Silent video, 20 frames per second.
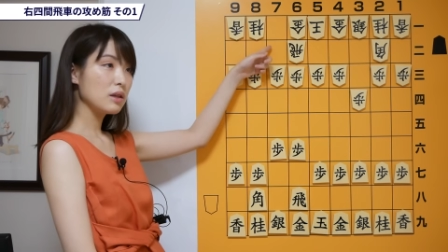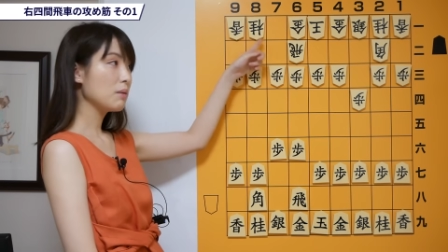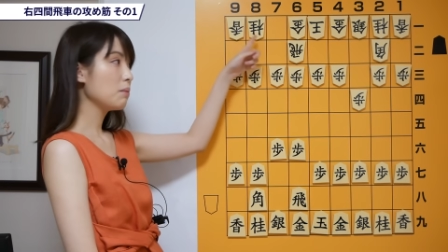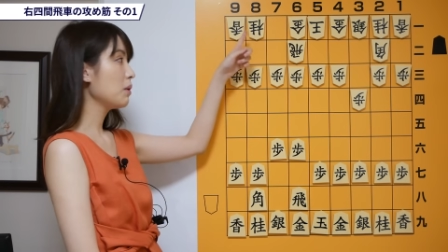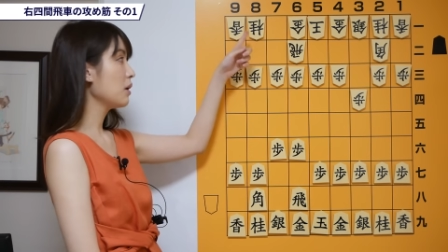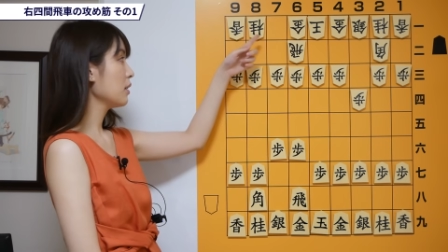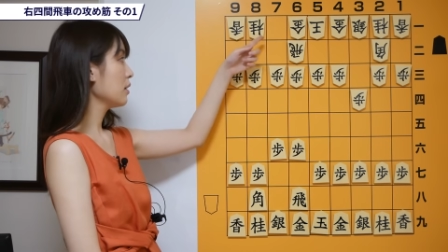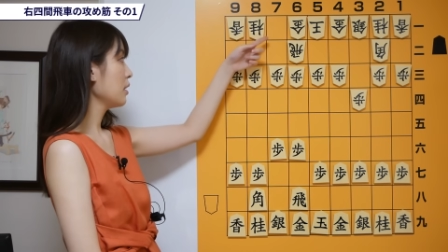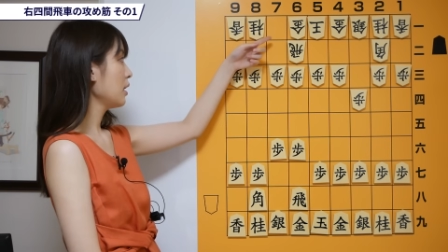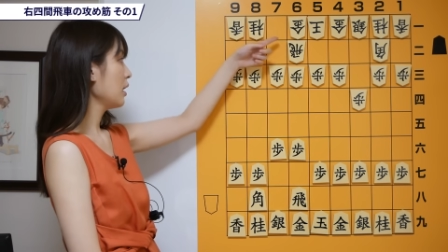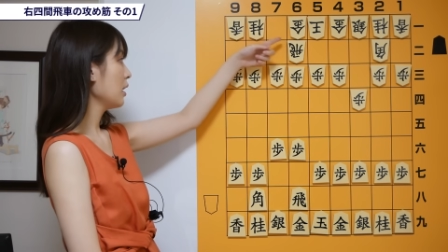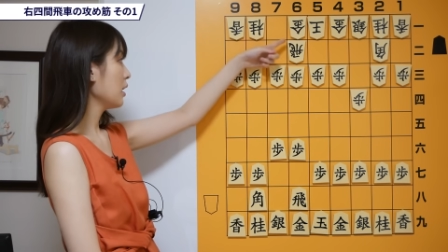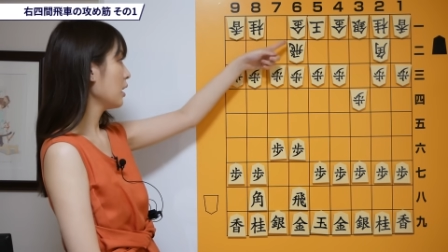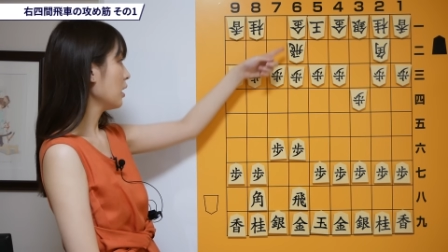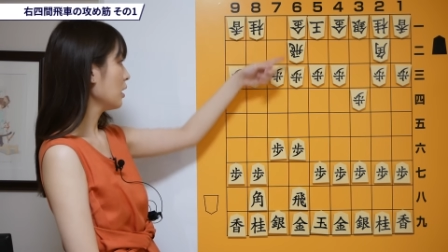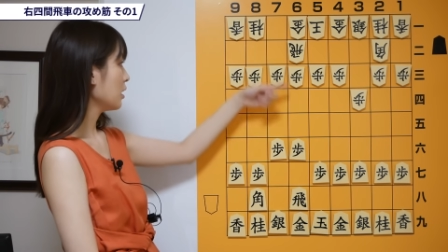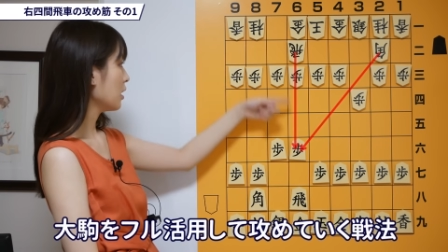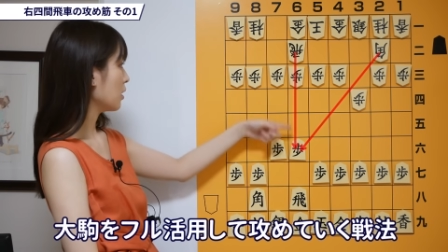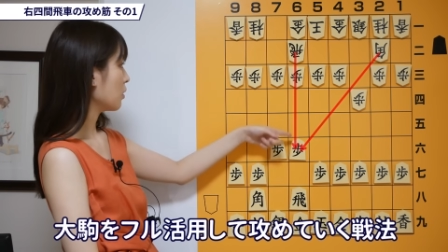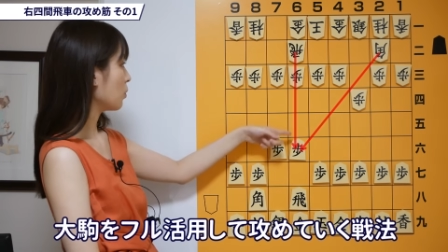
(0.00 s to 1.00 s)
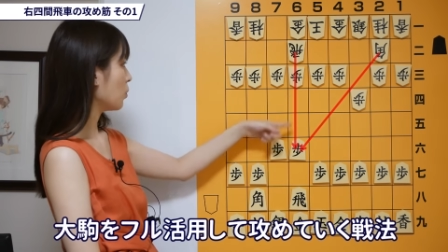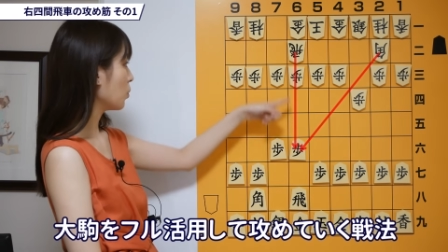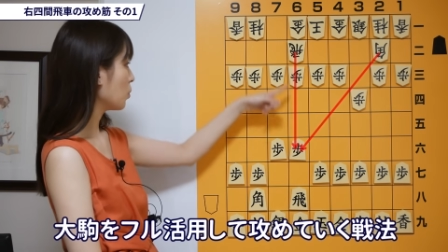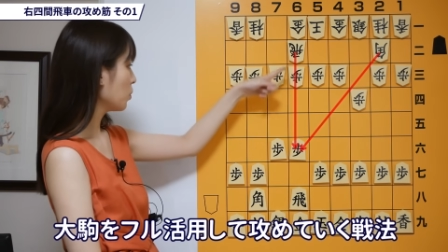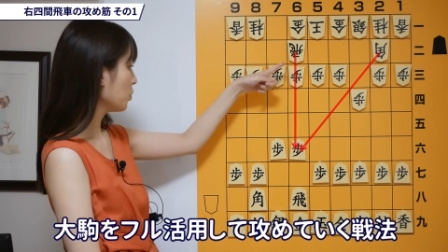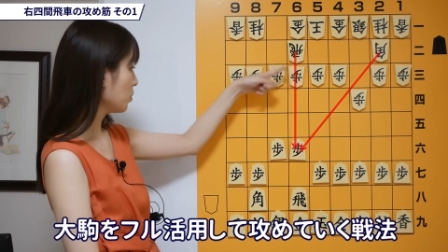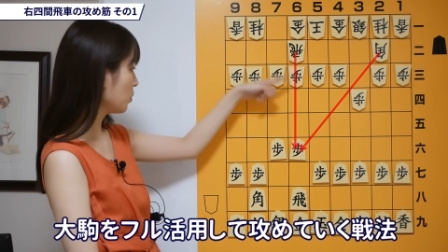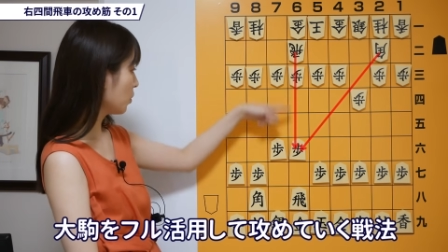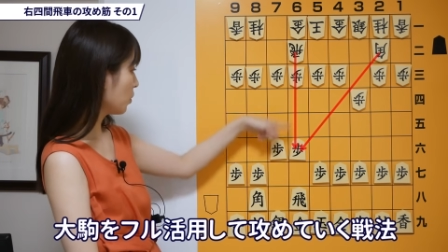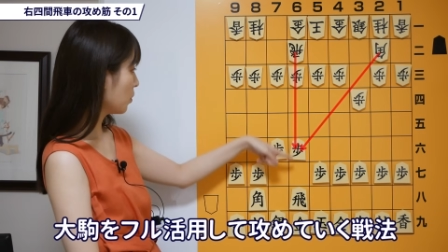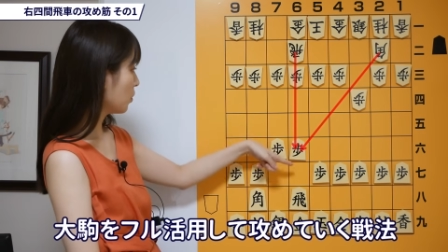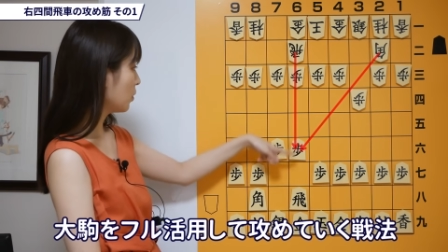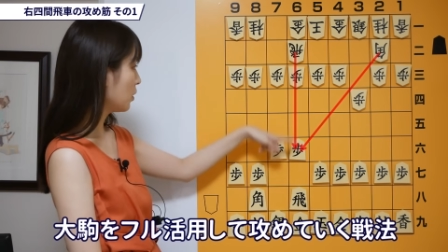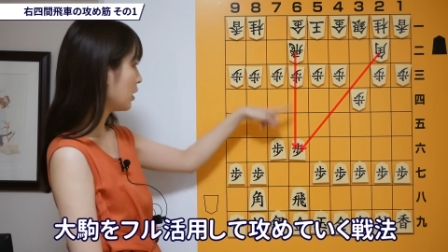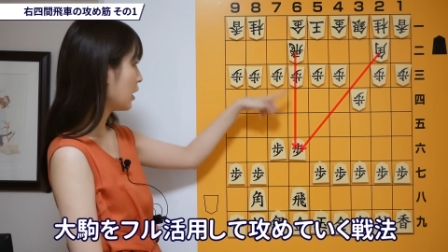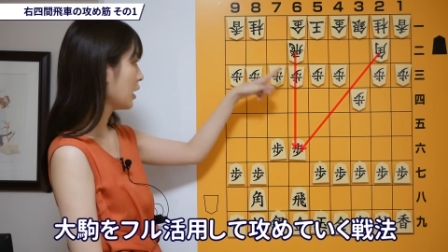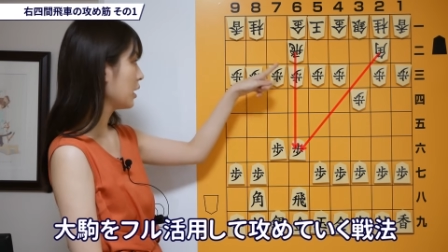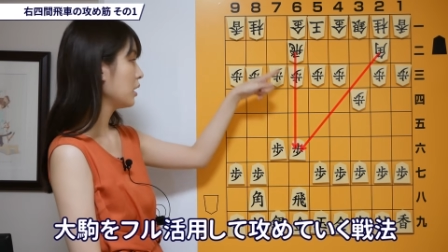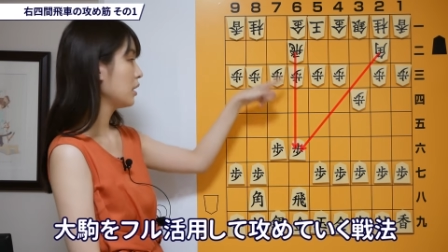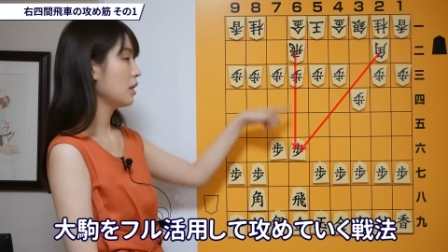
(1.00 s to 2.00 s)
飛車回ってガンガンここの
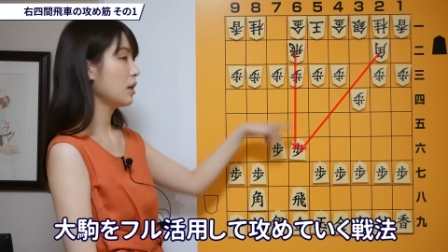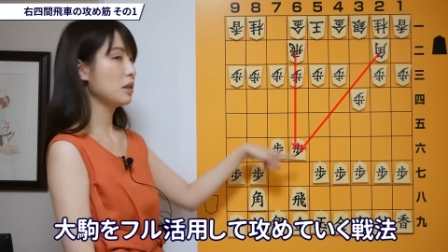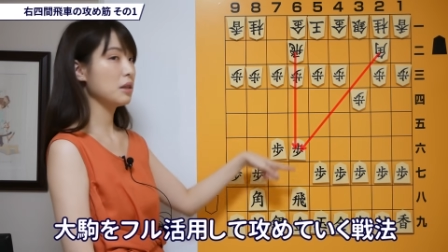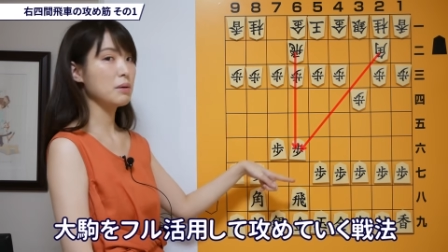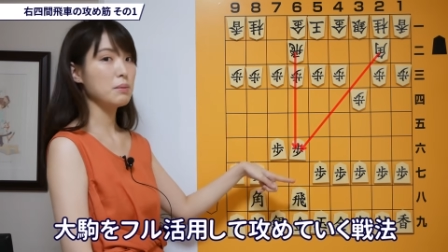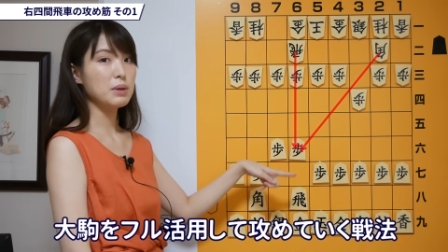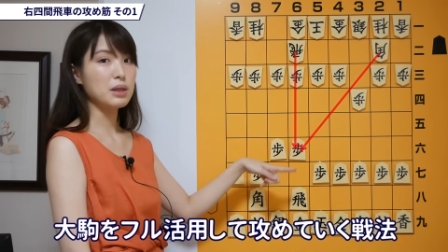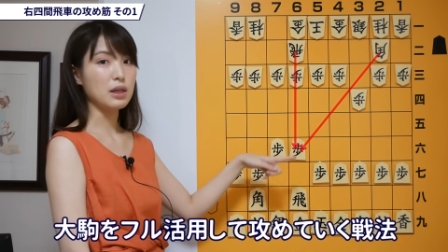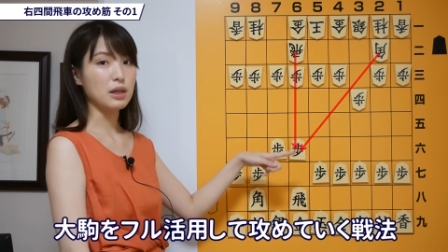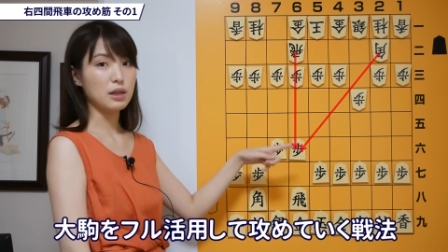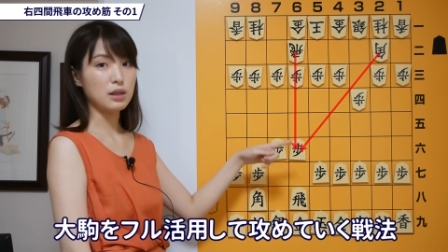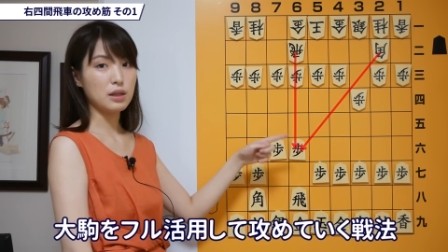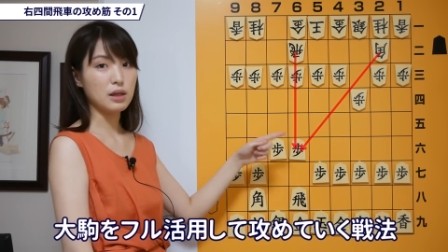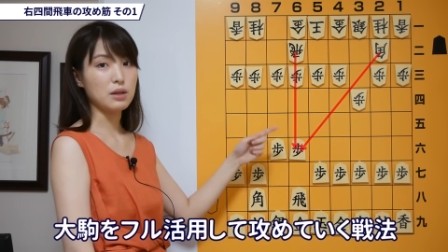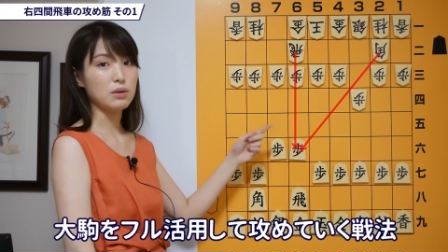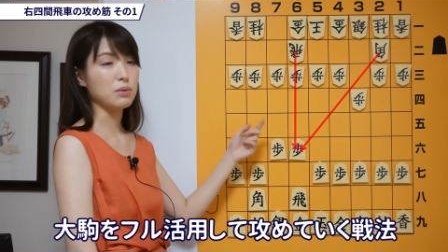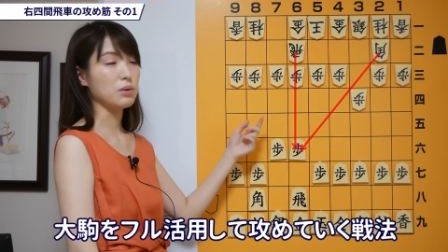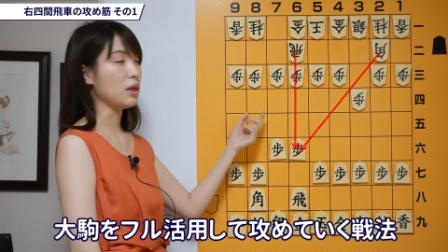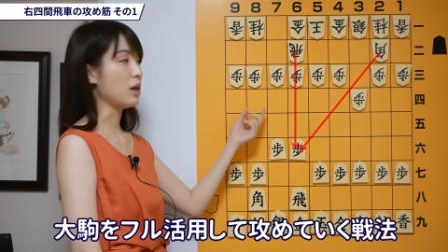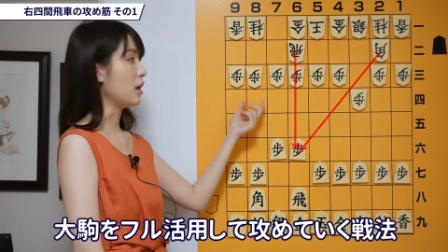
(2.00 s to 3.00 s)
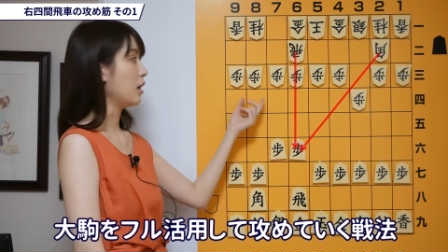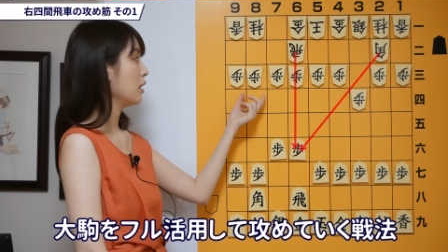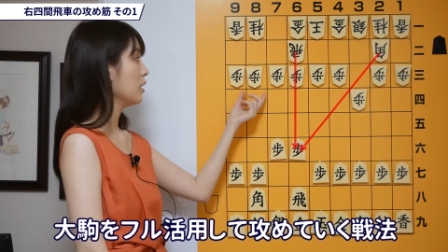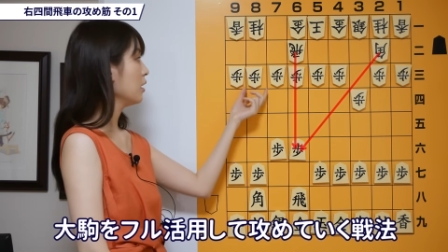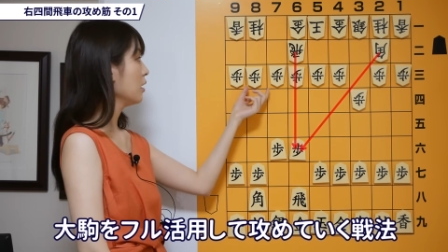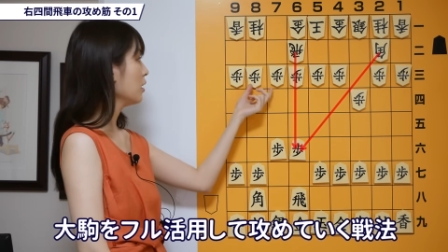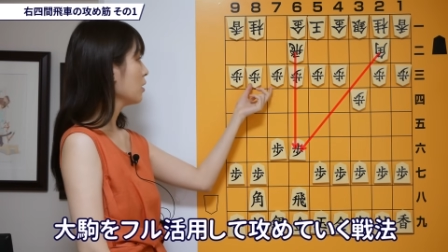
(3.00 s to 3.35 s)
ラインで攻めていきたいので、